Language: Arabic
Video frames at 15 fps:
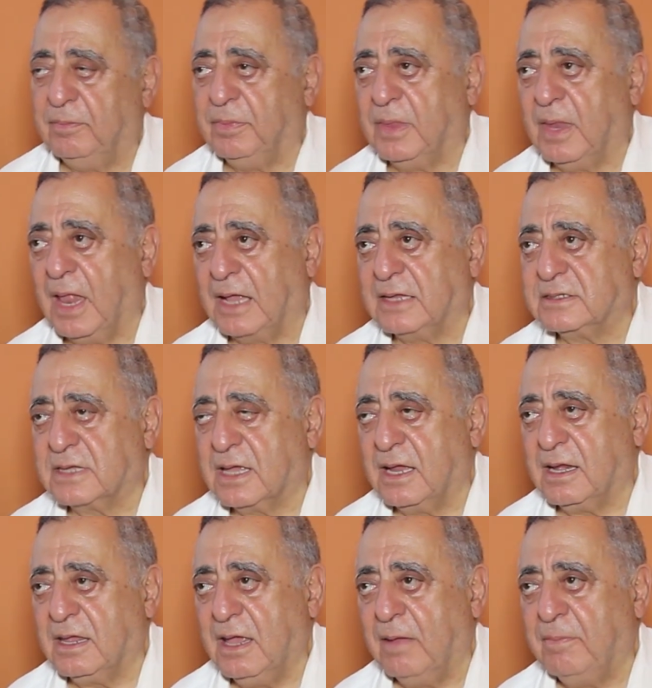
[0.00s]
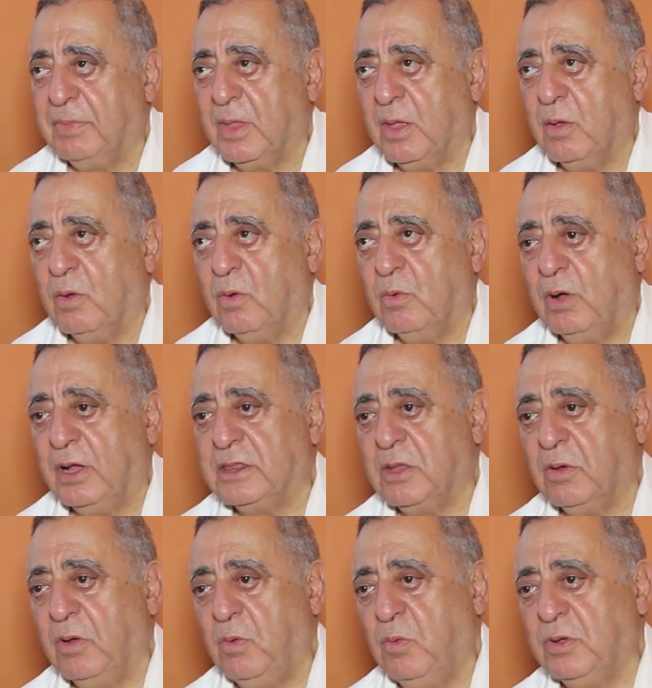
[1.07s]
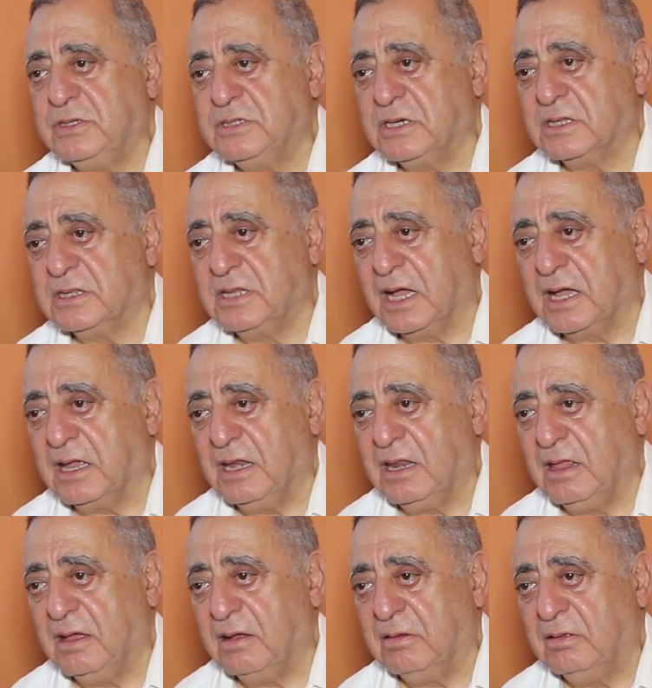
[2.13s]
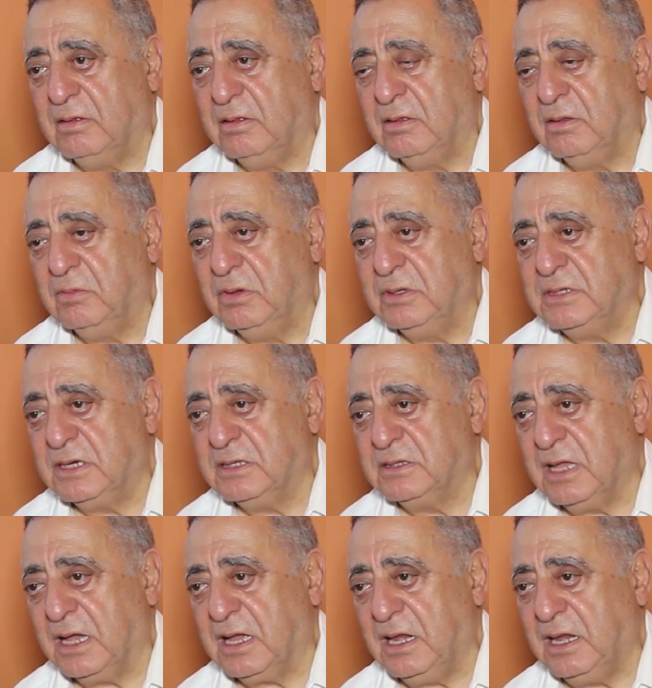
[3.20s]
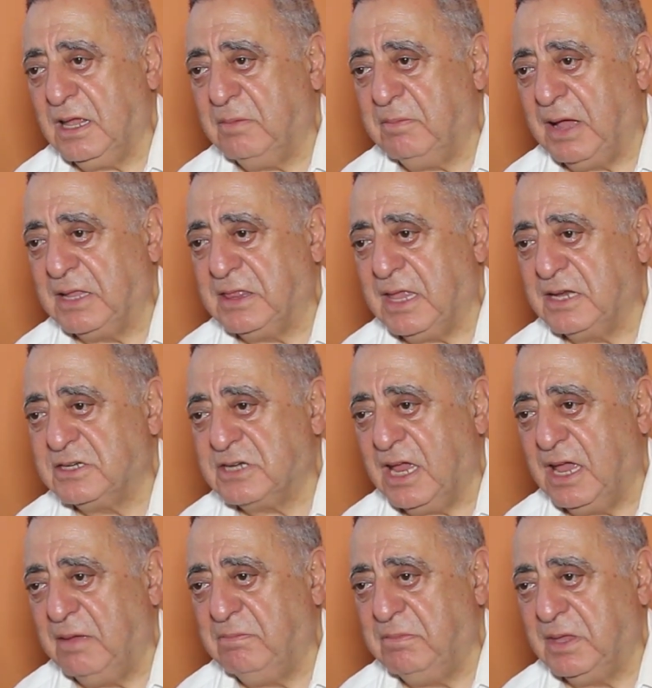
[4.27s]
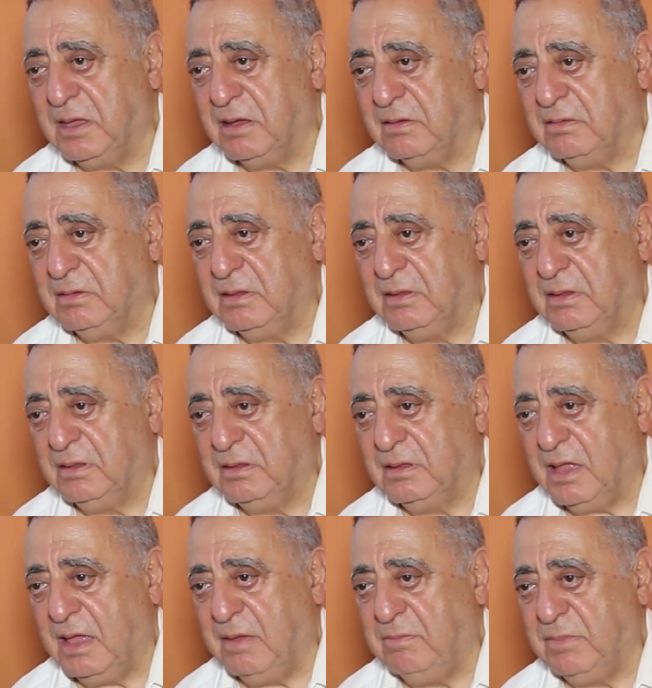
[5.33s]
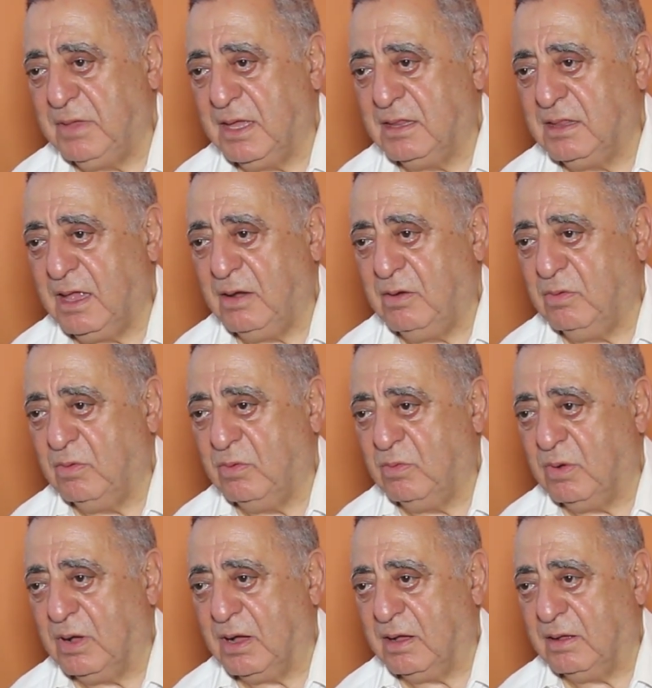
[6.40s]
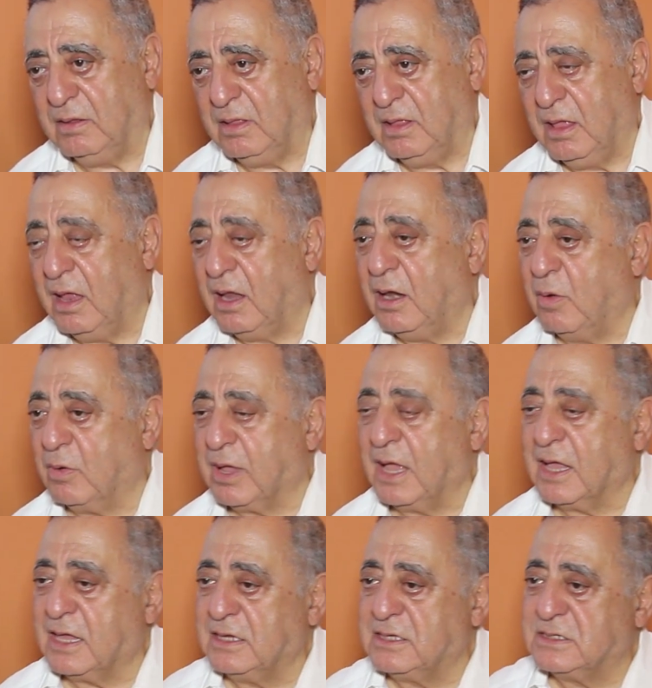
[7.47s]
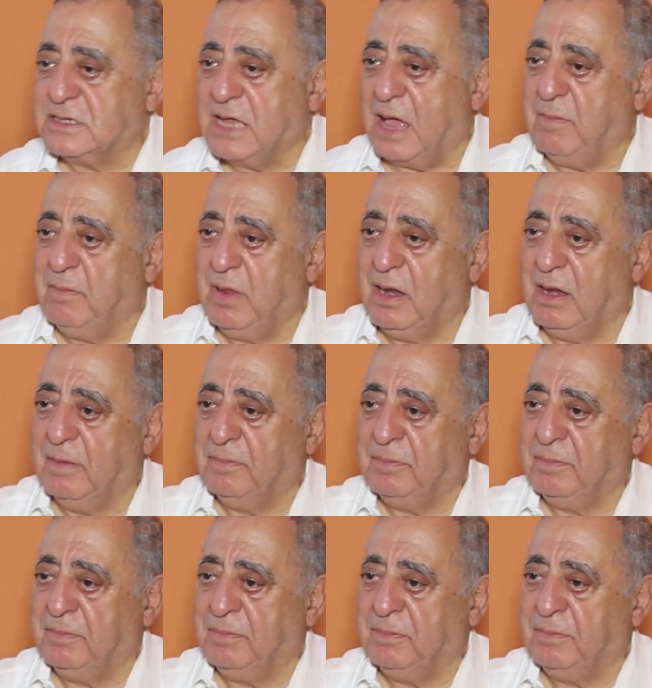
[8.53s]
العسكريه وحتى وزير الداخليه وزير الداخليه ما عطاش اهميه الاهميه ديالو هو لو كان كيستعمل